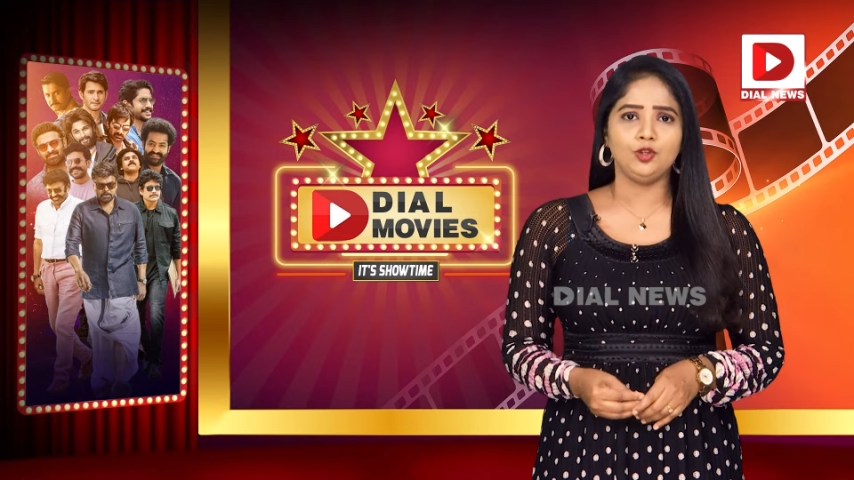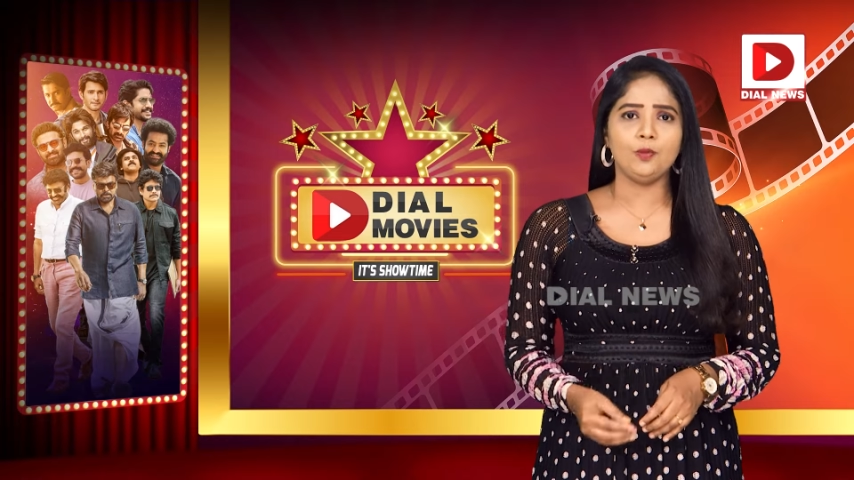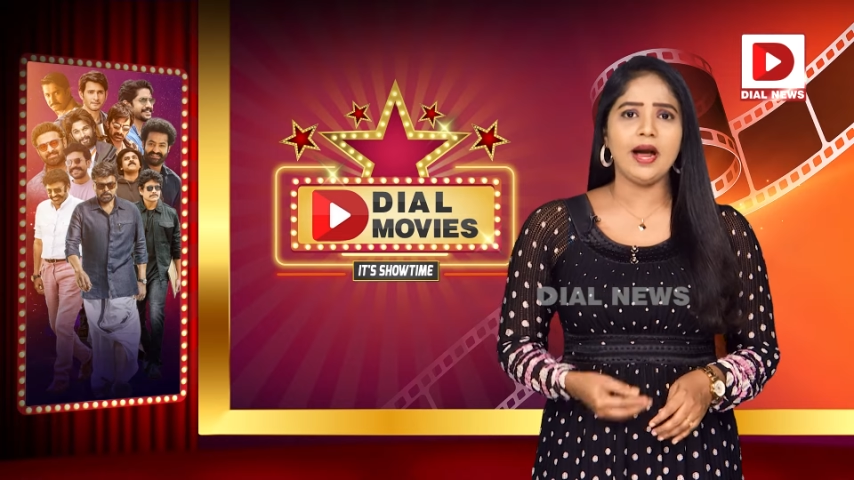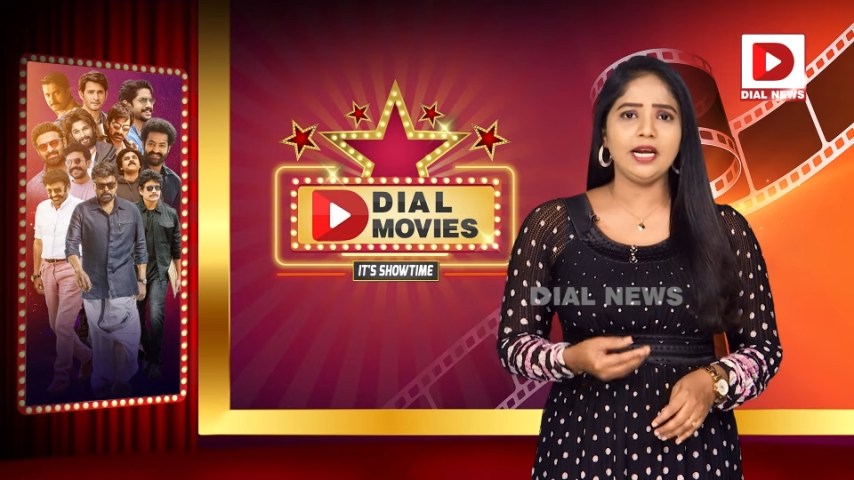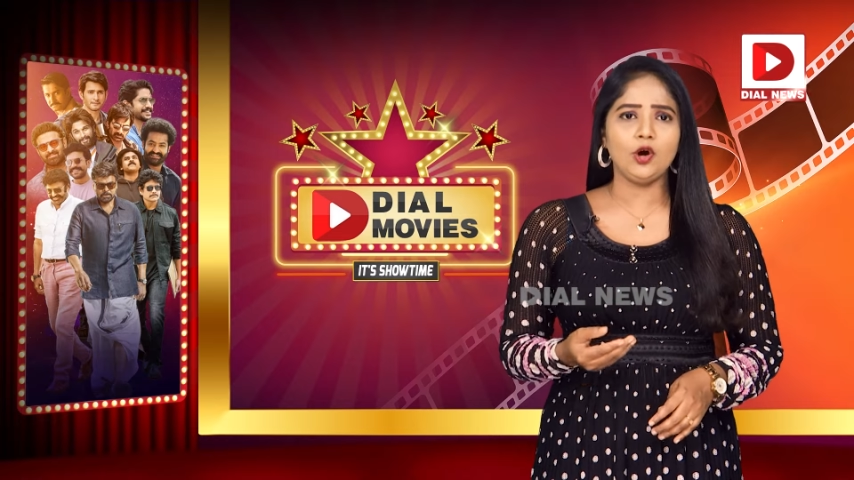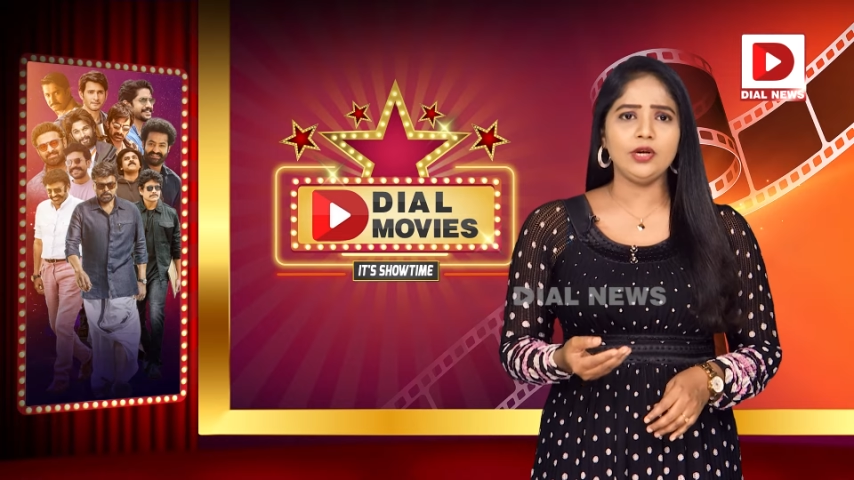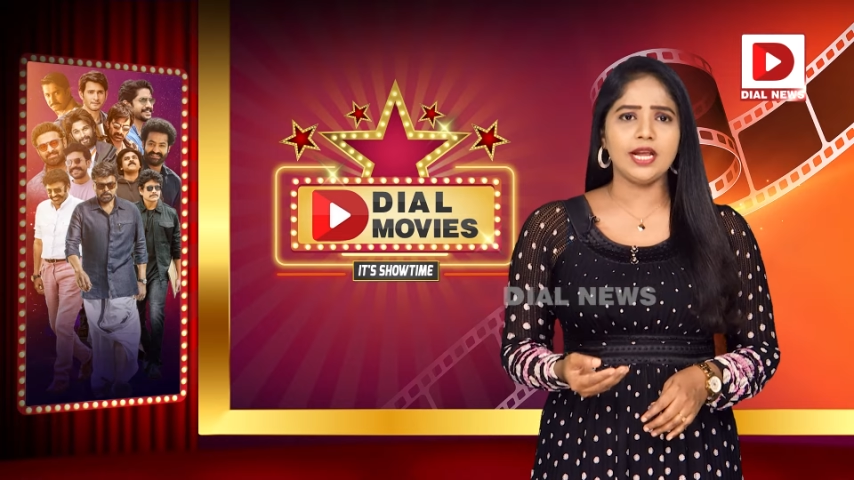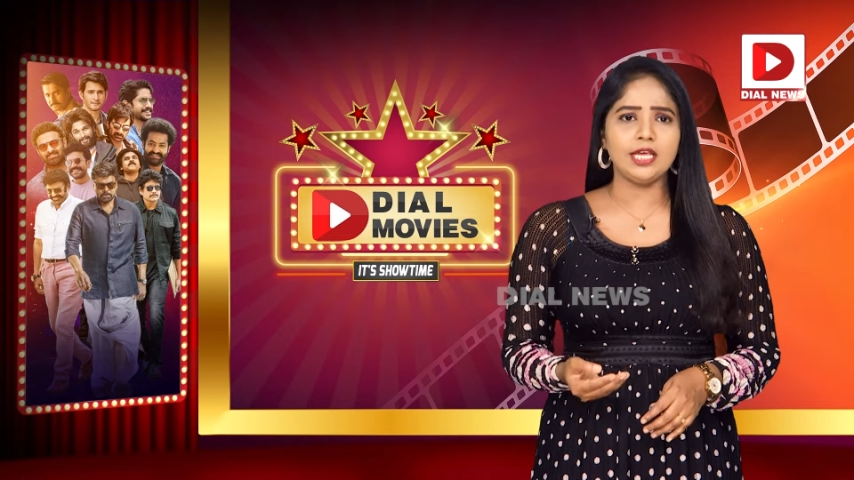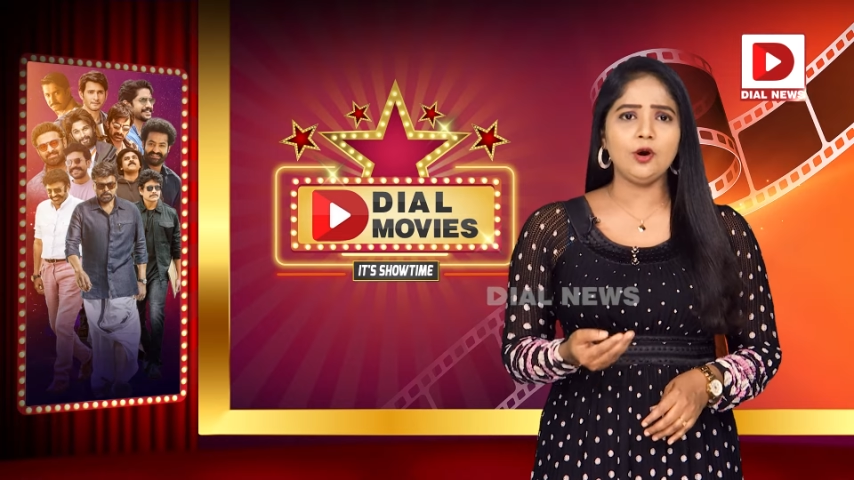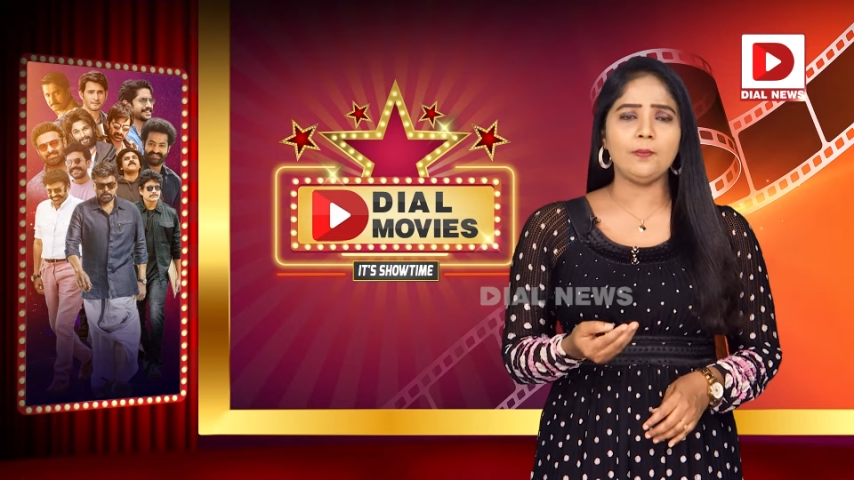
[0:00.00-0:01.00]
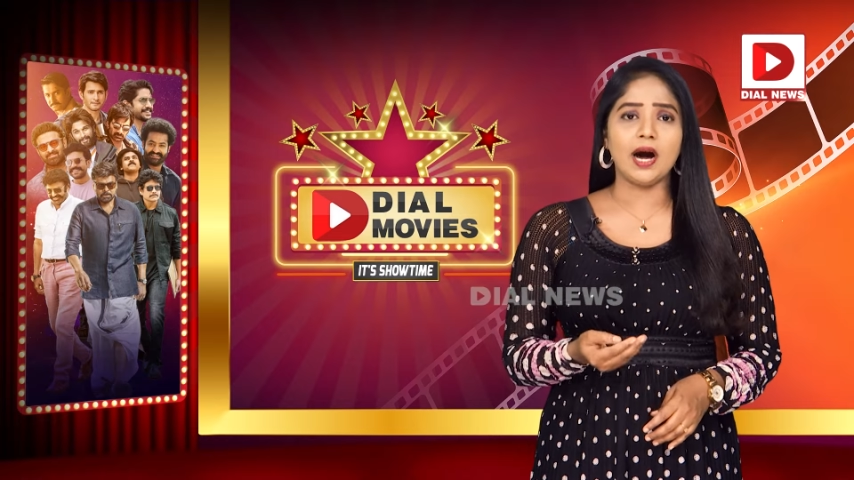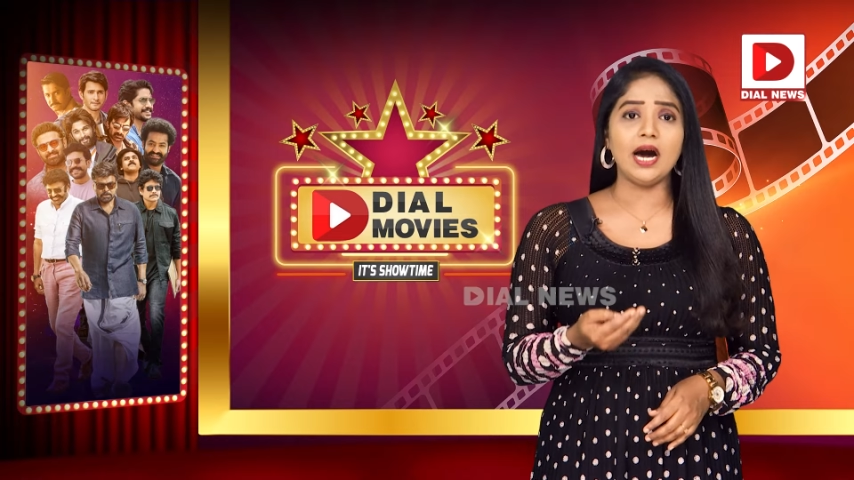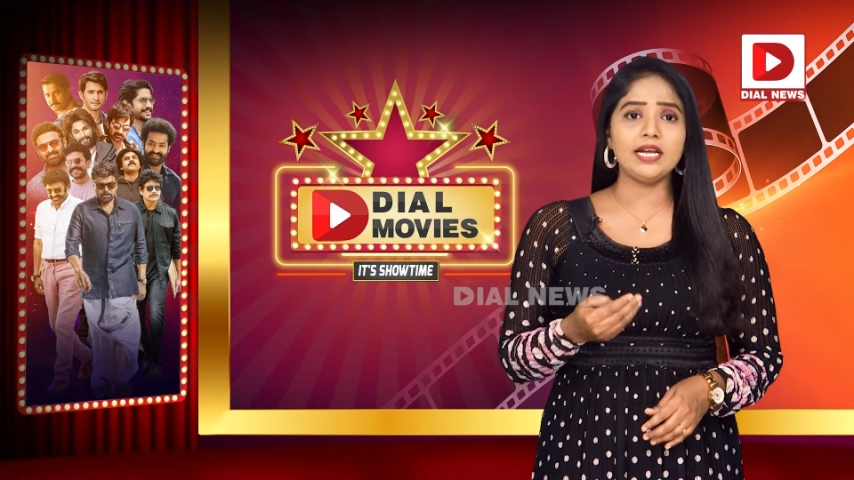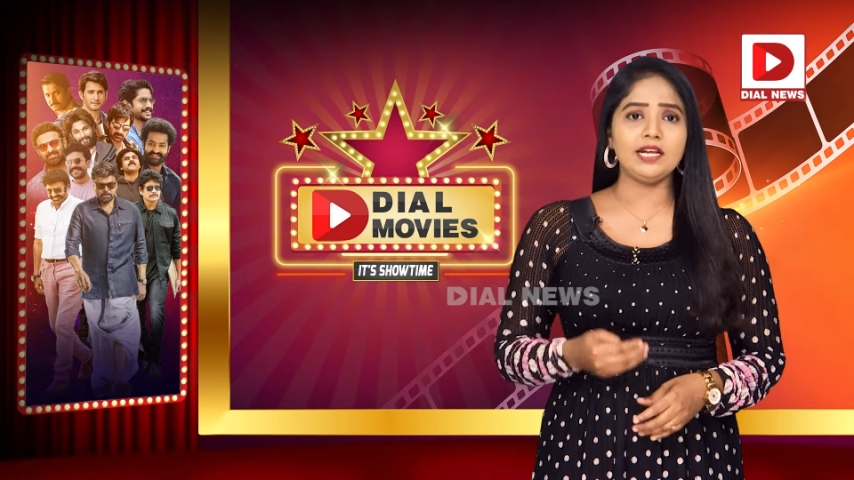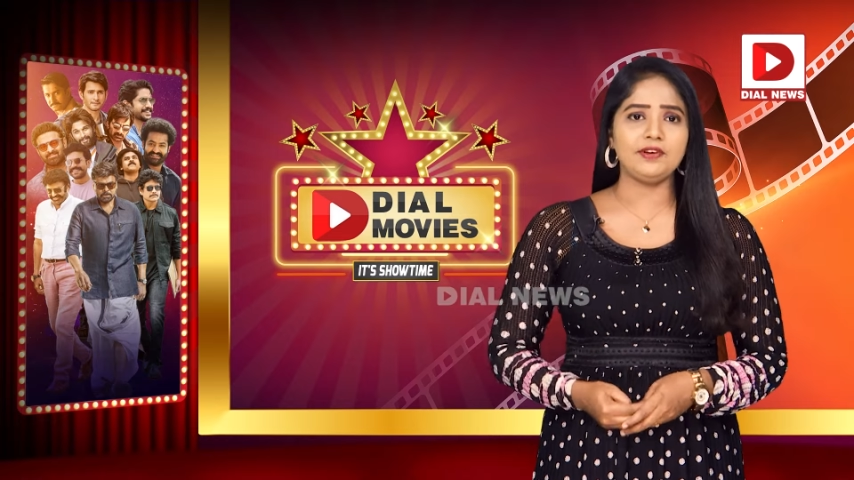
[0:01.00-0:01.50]
దుబాయ్లో ఏదో
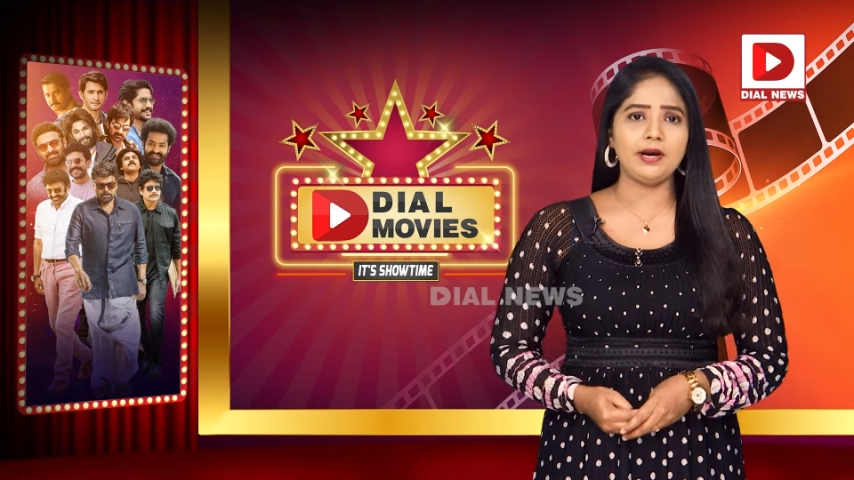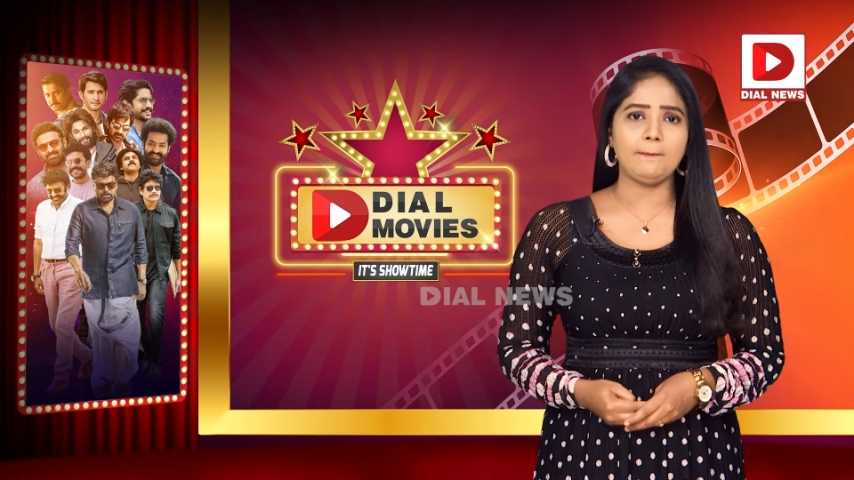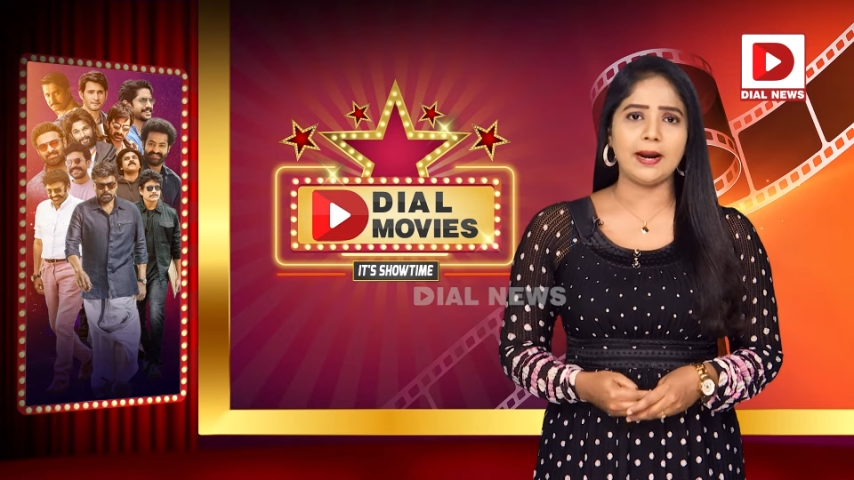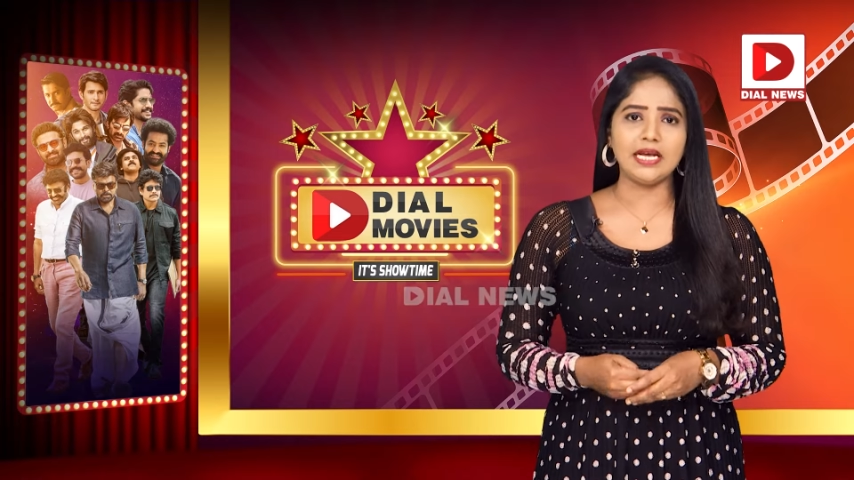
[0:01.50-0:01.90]
భారీ ఈవెంట్